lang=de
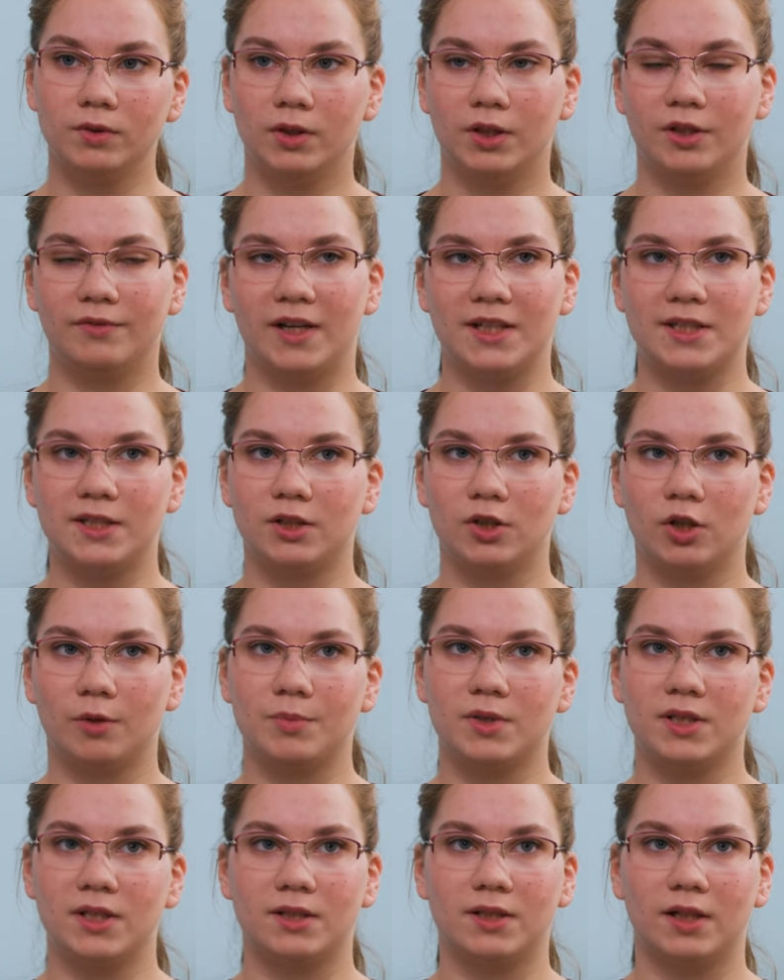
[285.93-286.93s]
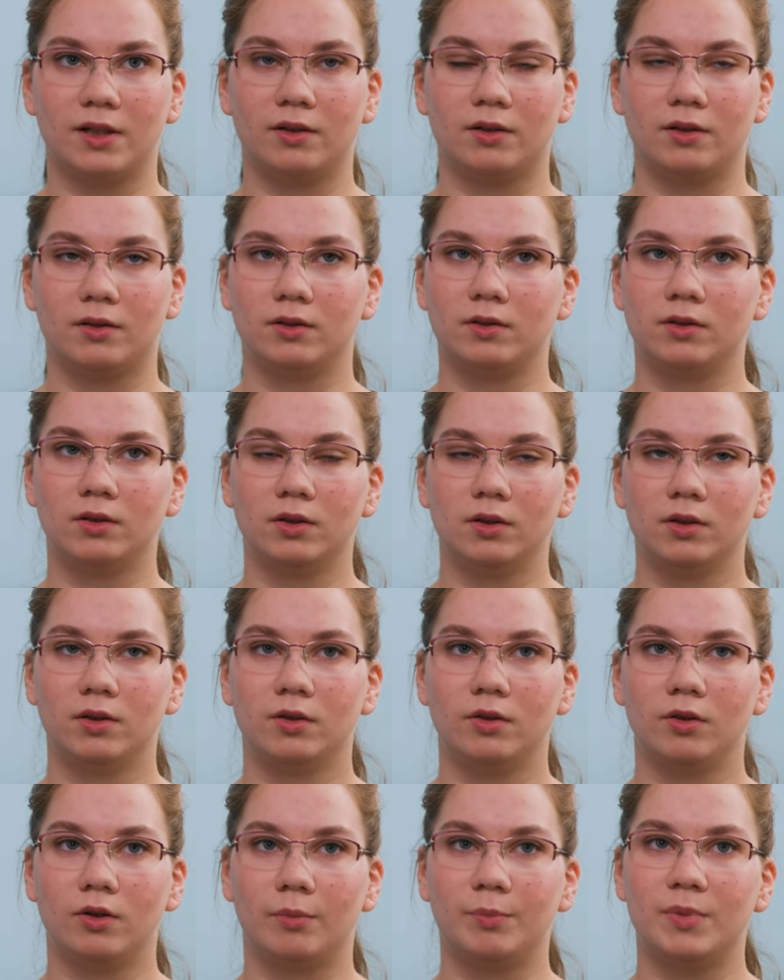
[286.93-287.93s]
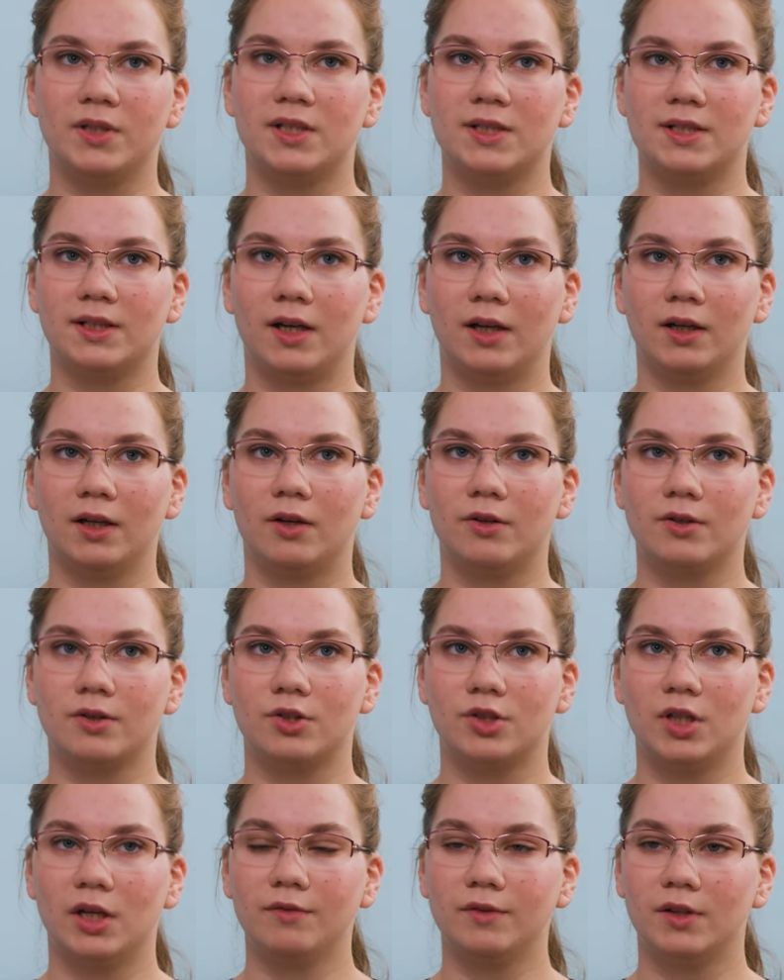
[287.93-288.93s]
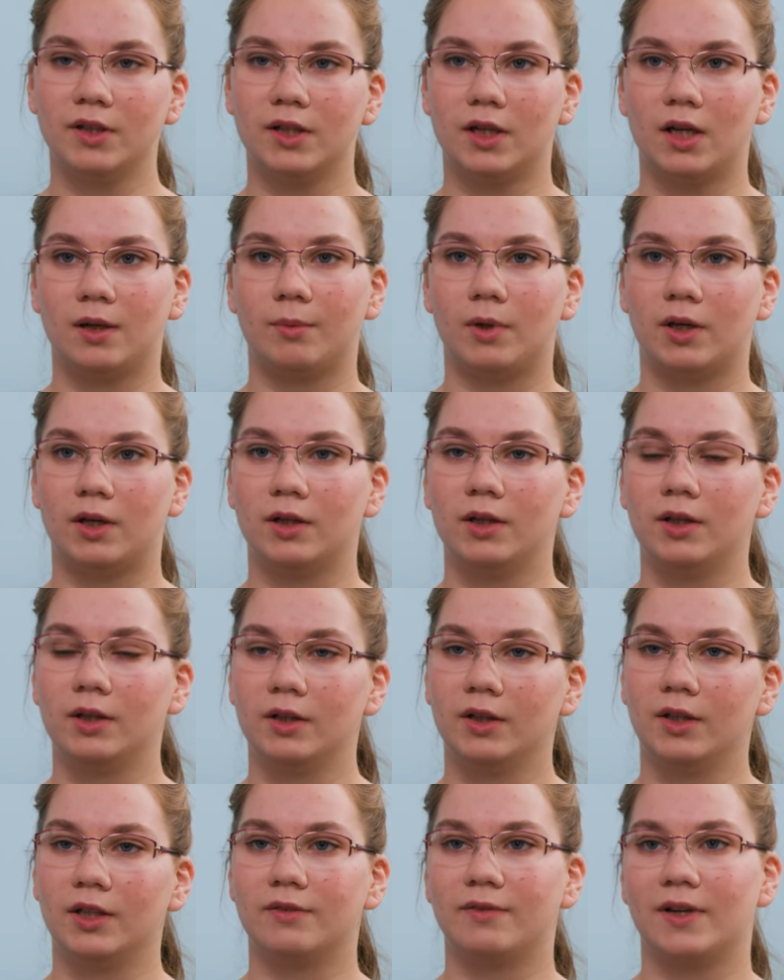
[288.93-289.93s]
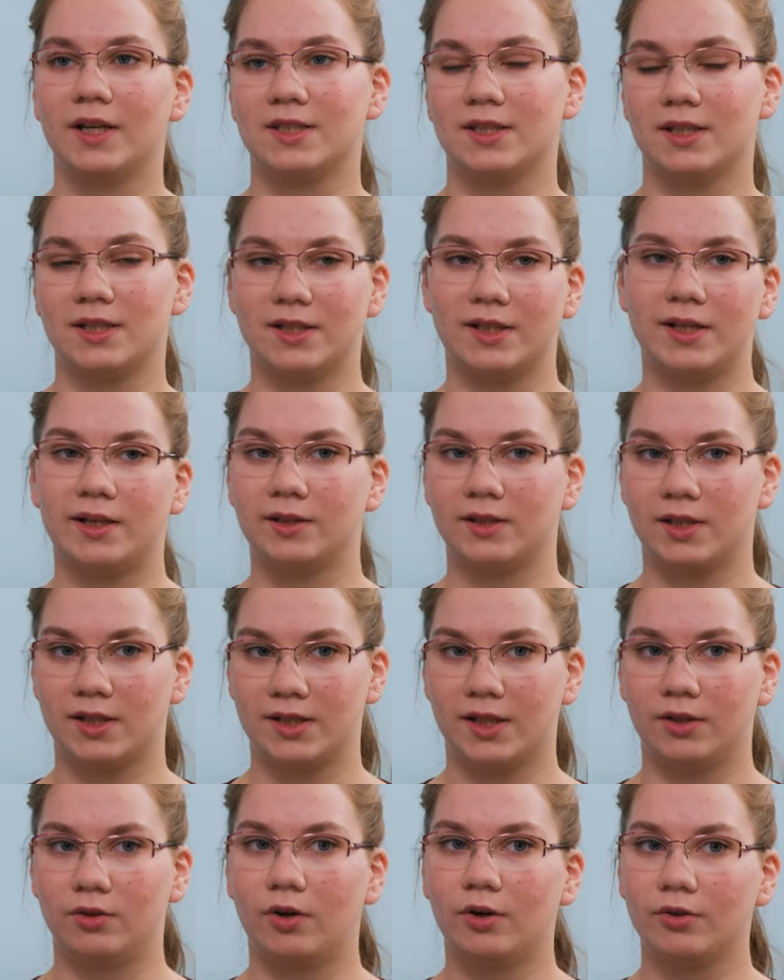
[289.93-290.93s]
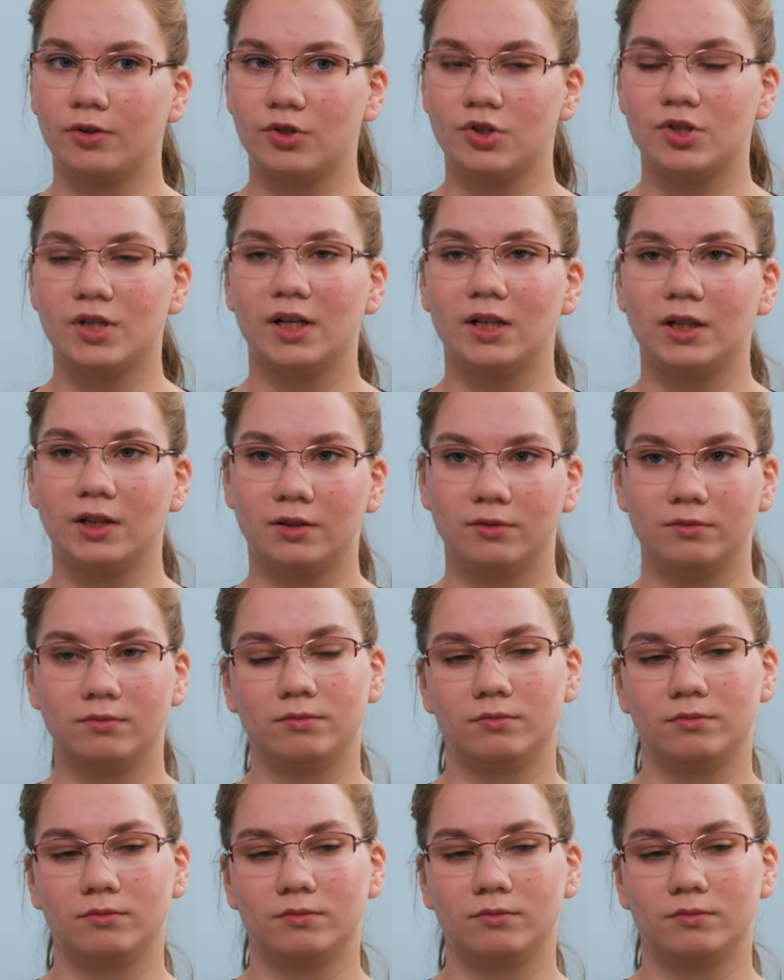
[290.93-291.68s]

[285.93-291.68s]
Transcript: Ich weiß nicht, ob sie es dann noch bis ins Krankenhaus geschafft hat, aber ich weiß, dass, er, dass sie an Ort und Stelle